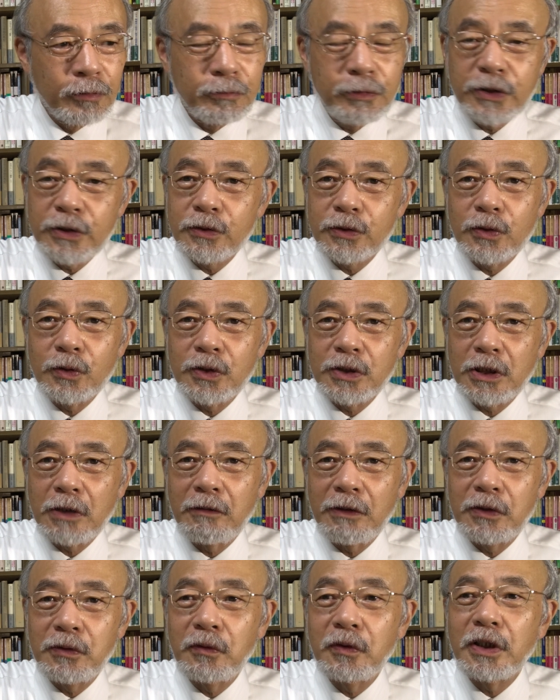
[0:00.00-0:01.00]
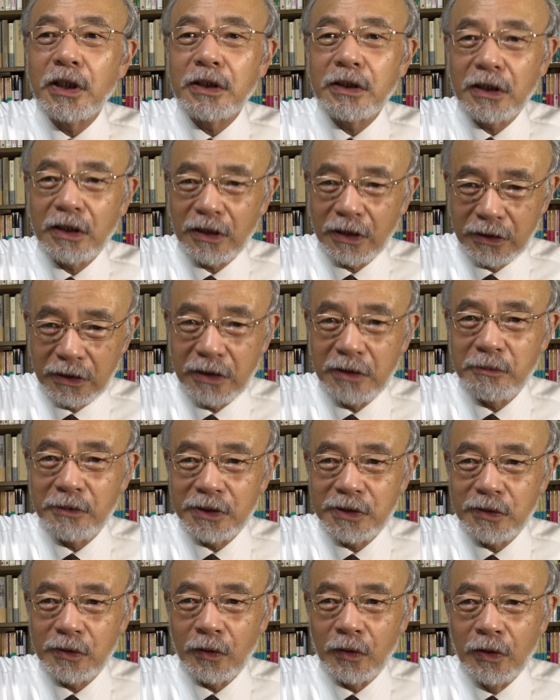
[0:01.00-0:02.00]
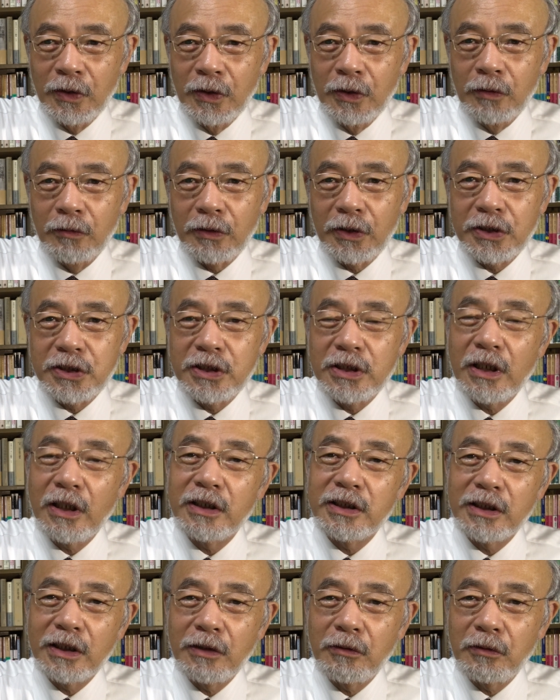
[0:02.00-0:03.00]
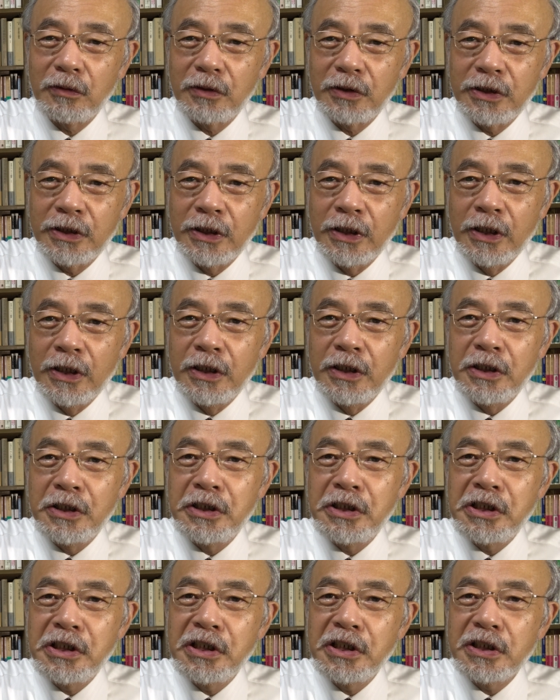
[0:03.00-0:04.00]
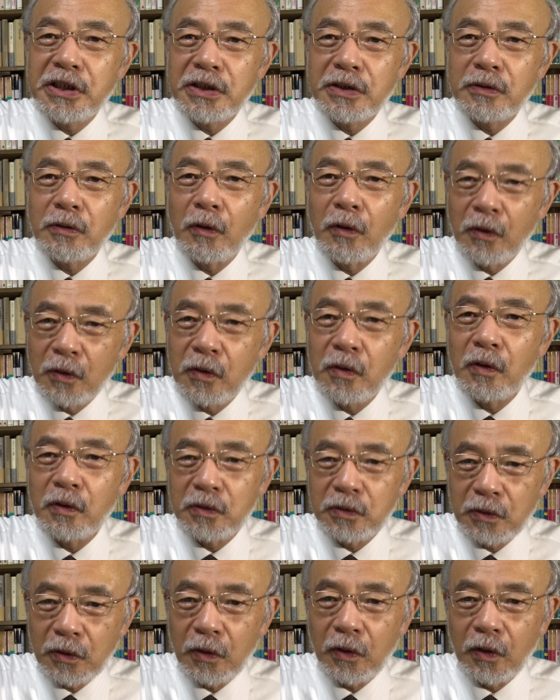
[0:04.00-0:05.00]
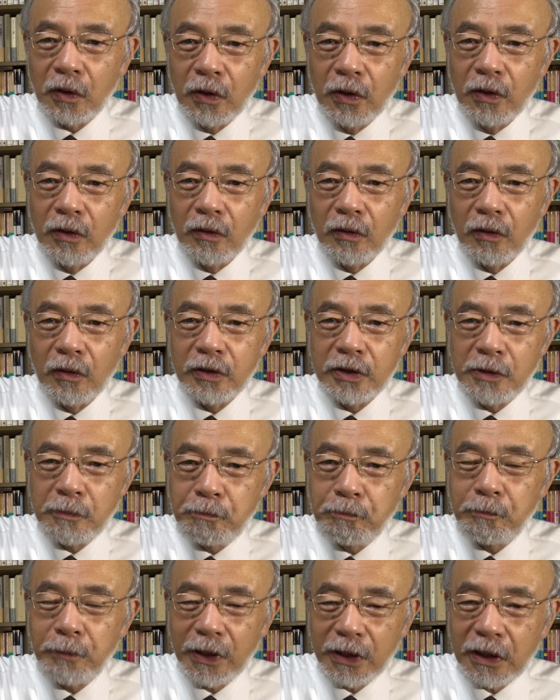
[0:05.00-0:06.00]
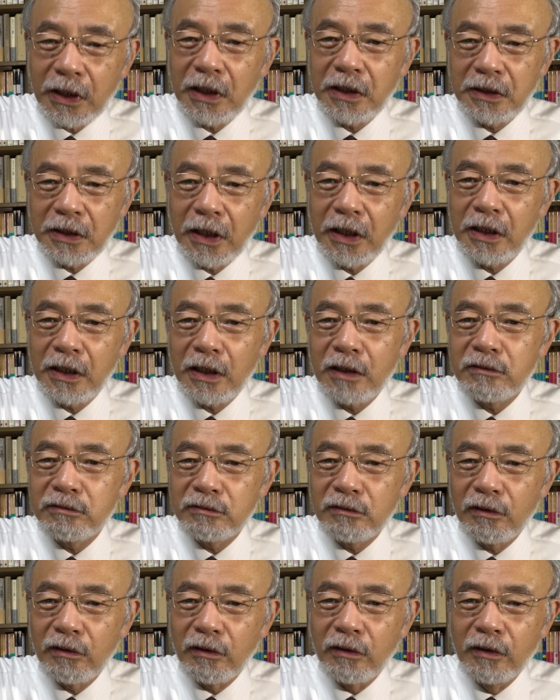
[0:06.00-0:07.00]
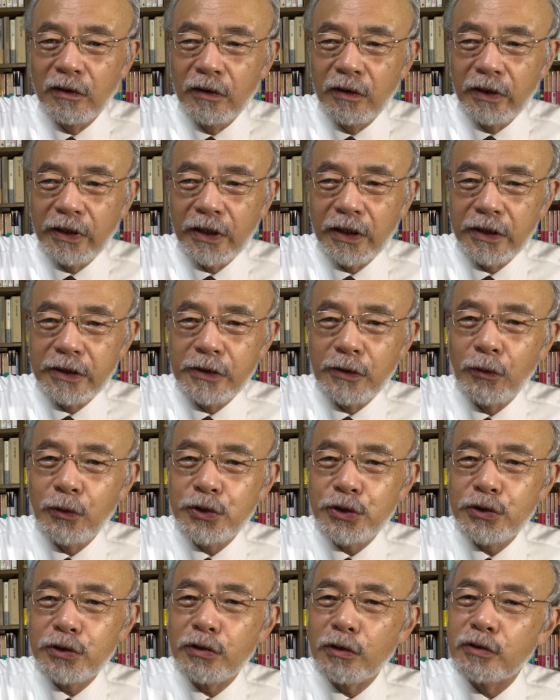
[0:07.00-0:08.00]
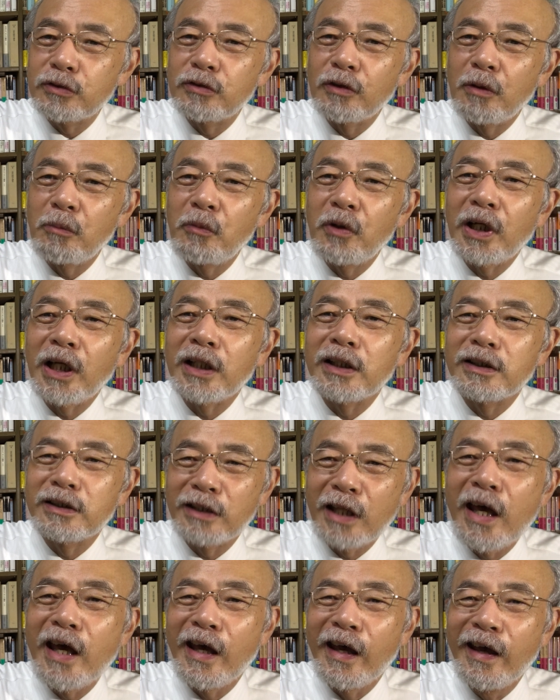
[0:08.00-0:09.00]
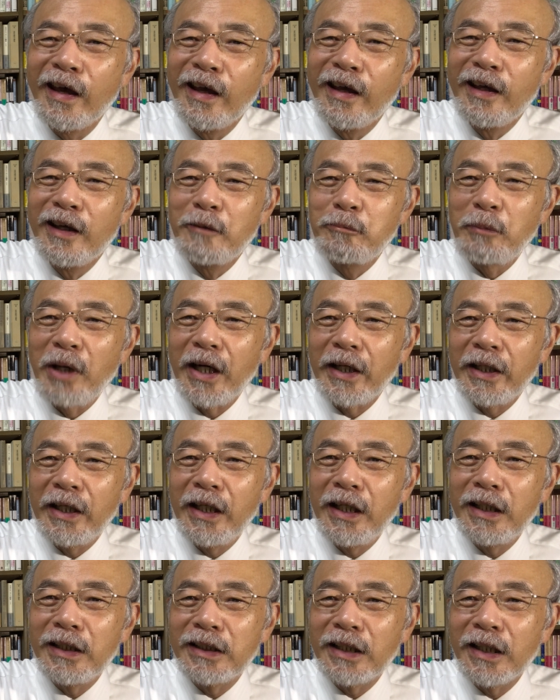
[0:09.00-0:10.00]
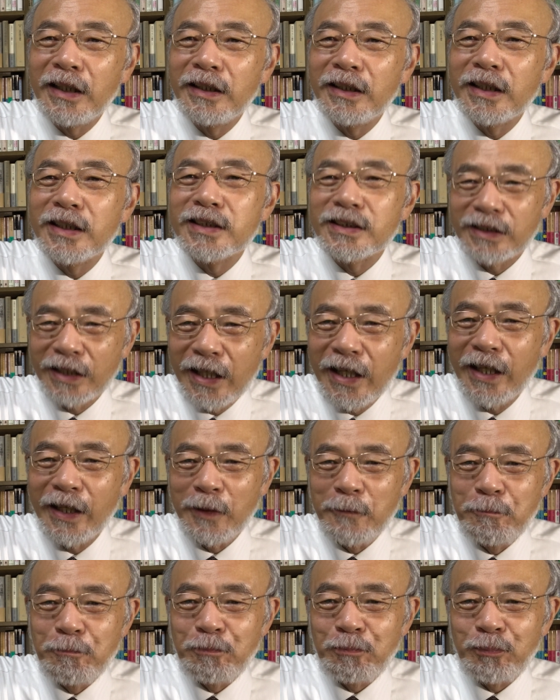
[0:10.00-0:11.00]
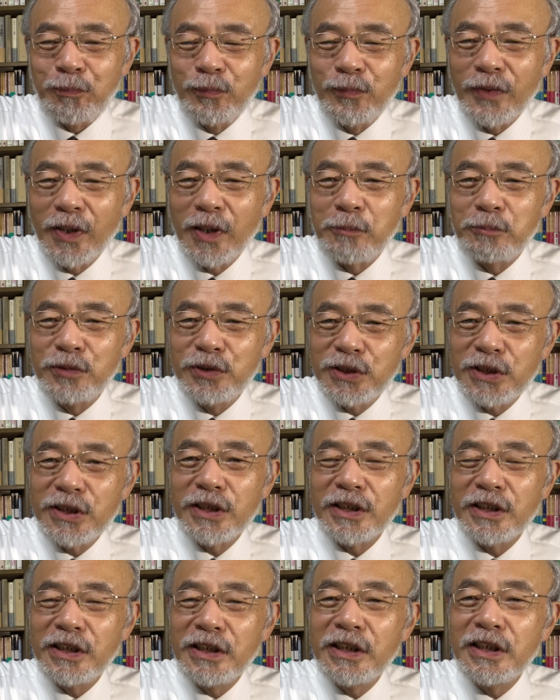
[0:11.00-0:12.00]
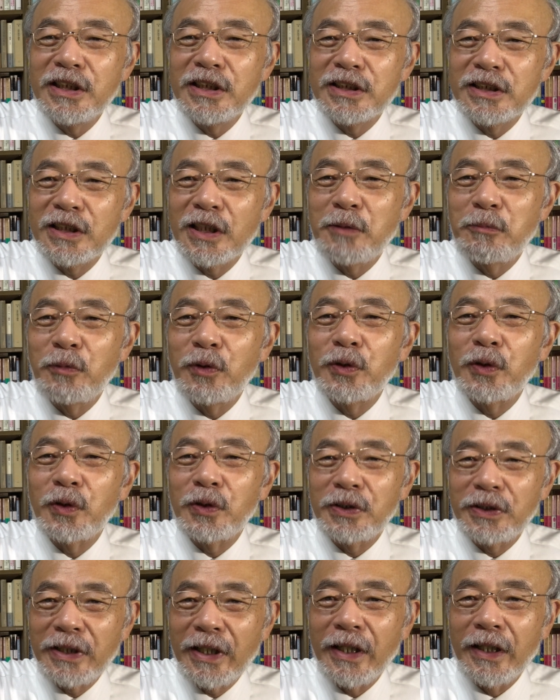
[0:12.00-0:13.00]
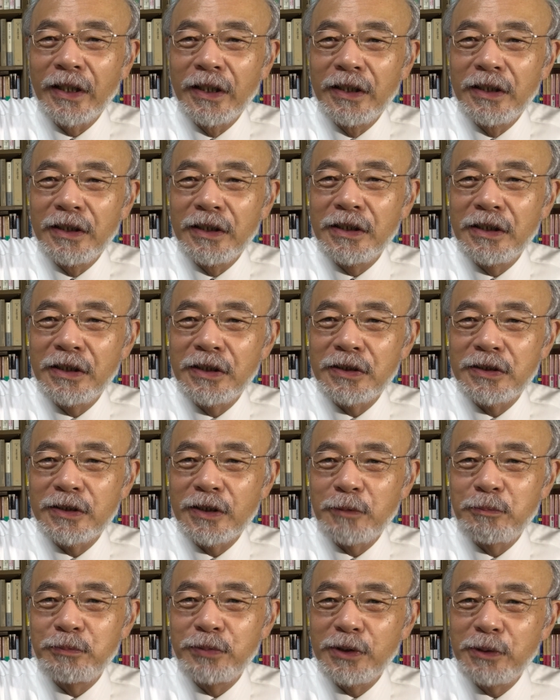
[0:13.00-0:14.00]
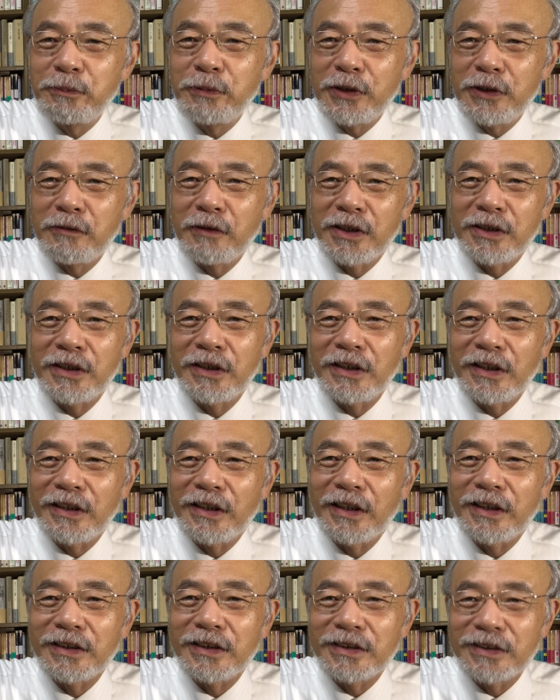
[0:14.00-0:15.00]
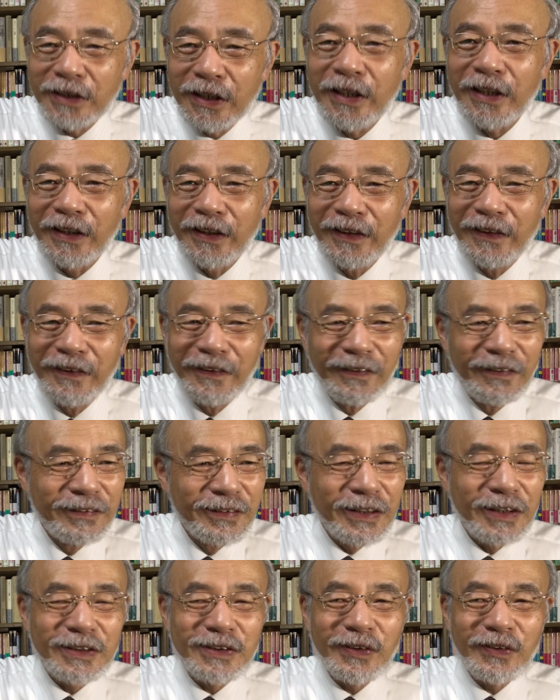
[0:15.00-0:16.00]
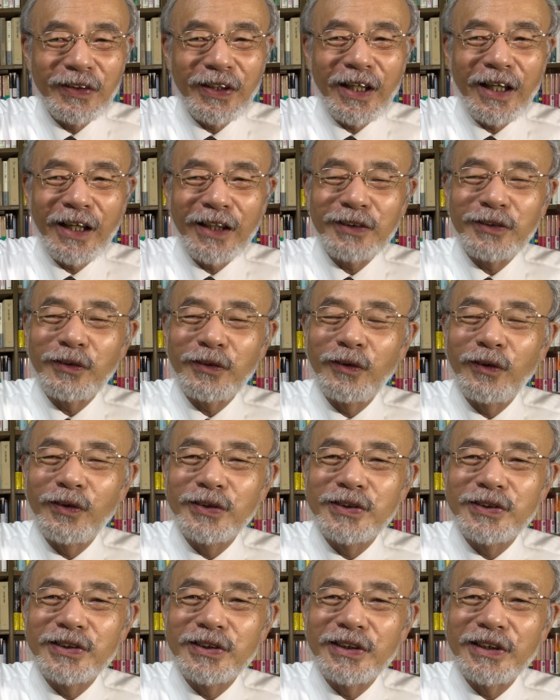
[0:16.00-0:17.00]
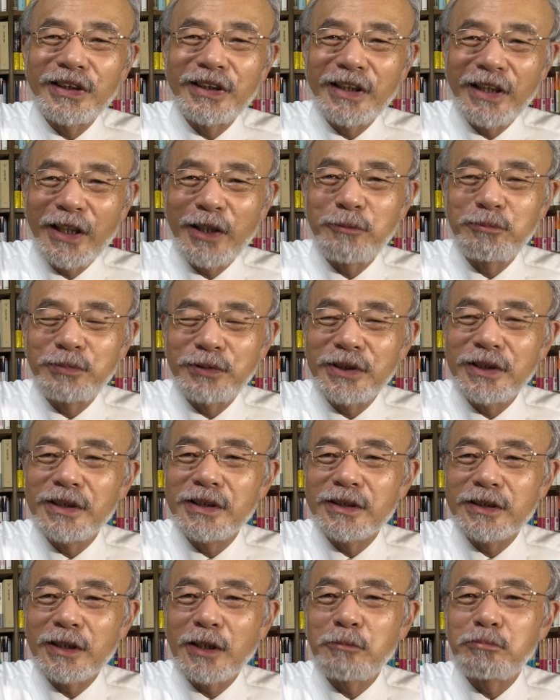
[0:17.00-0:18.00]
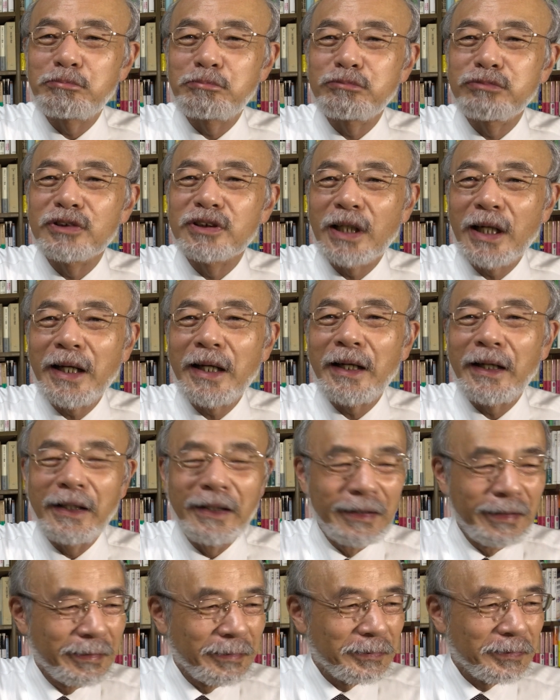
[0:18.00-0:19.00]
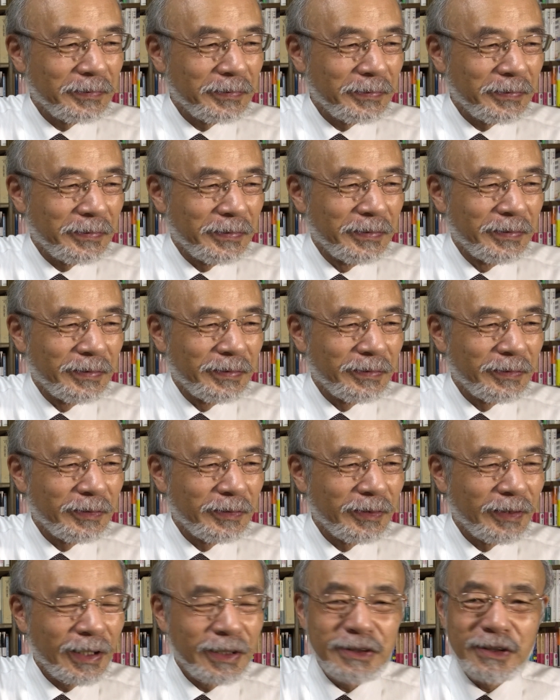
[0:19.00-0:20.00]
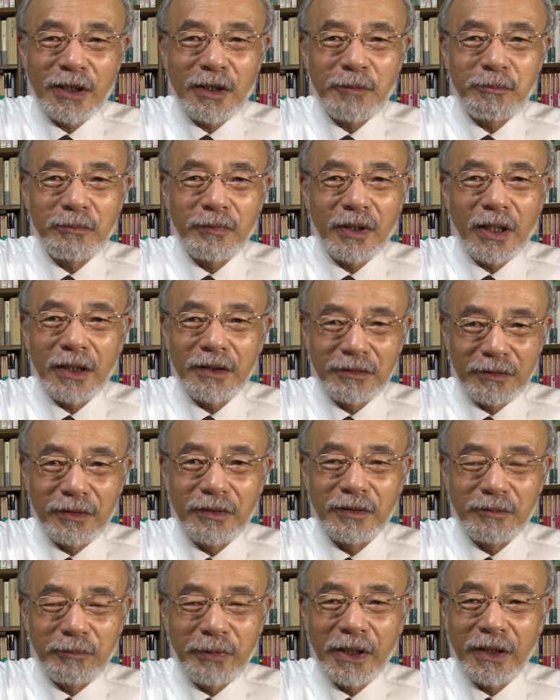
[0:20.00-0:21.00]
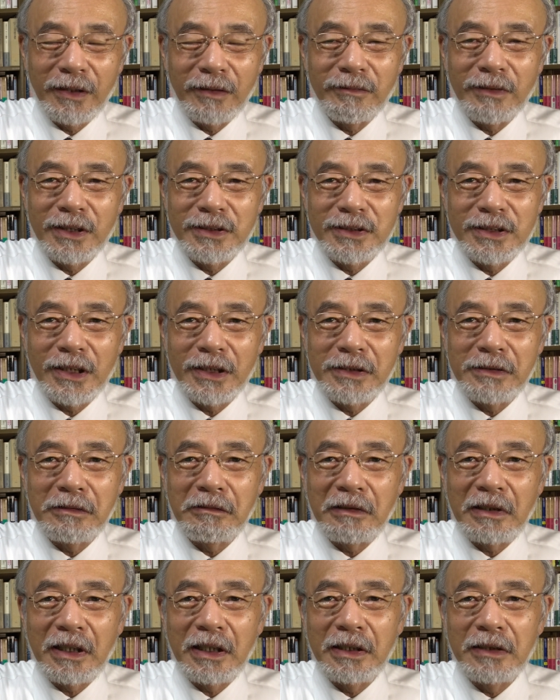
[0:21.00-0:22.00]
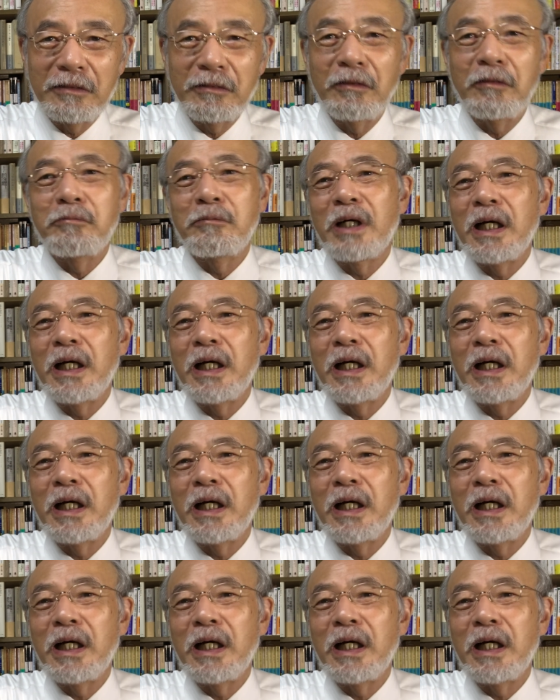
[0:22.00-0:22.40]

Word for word: ウィルソンさんはどうなったかって言いますと、これは幸せなことにイギリス本国の立派な大学の教授職をもらって、まあ栄転ですね。で無事イギリスへ戻ってイギリスでブイブイ言わせてたんですね。でその後を継いでプリンセップがこのアジアあのベンガルアジア協会の